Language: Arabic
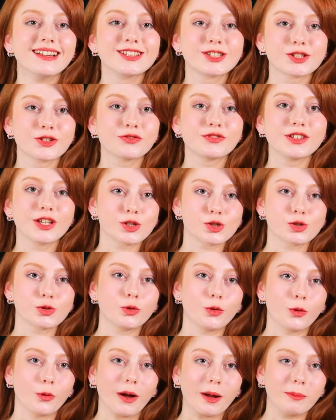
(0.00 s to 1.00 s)
شفنا
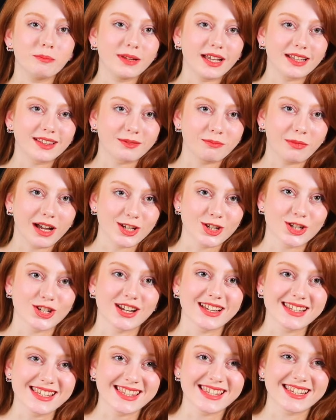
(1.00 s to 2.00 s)
شو عملت مع
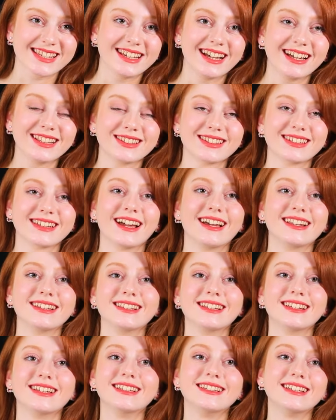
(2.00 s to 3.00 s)
الشخصيات
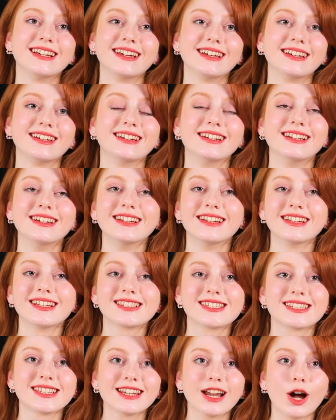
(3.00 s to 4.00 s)
يعني هي
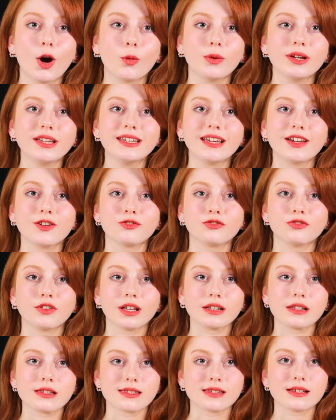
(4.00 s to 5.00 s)
كثير قوية
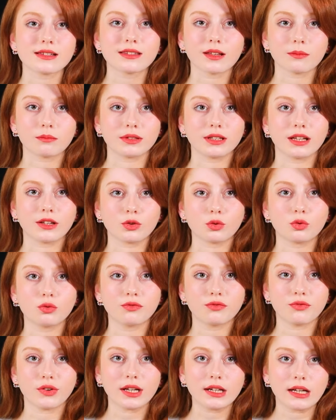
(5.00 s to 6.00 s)
فنظرتها بدها
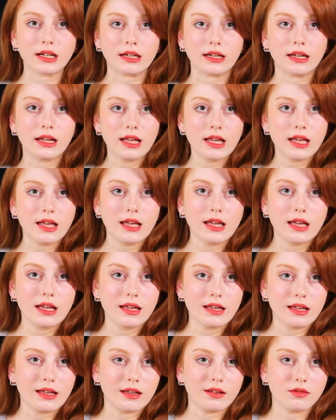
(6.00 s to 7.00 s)
تكون فعلا
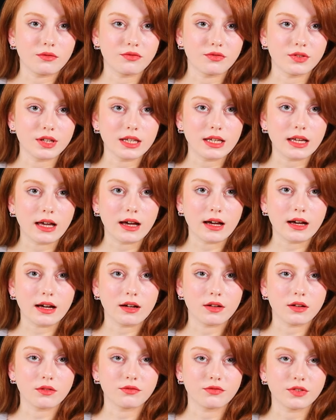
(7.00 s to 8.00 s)

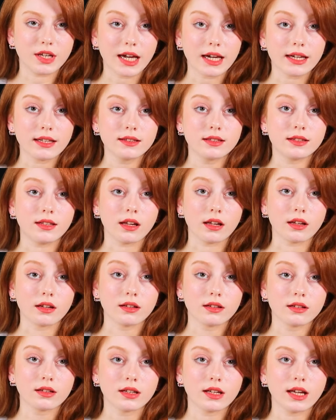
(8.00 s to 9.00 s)
فيها في حدة
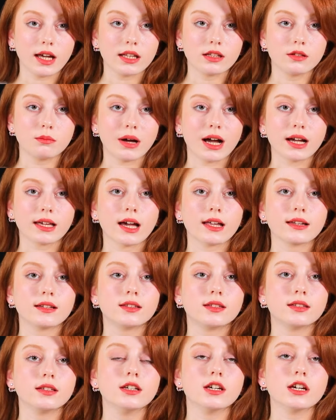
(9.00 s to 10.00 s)
قد ما
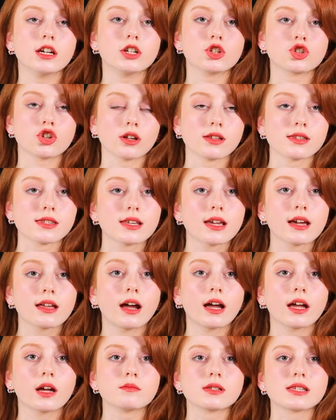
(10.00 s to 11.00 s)
كانت هي شخصية
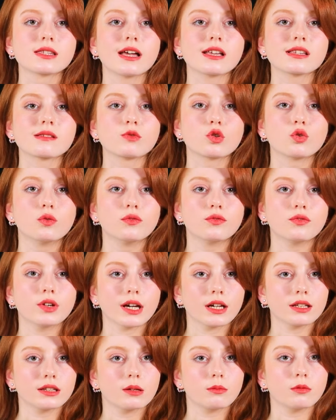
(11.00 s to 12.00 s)
رايقة بس لازم يكون في
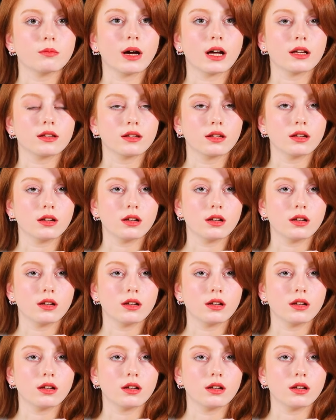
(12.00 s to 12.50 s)
حدة مع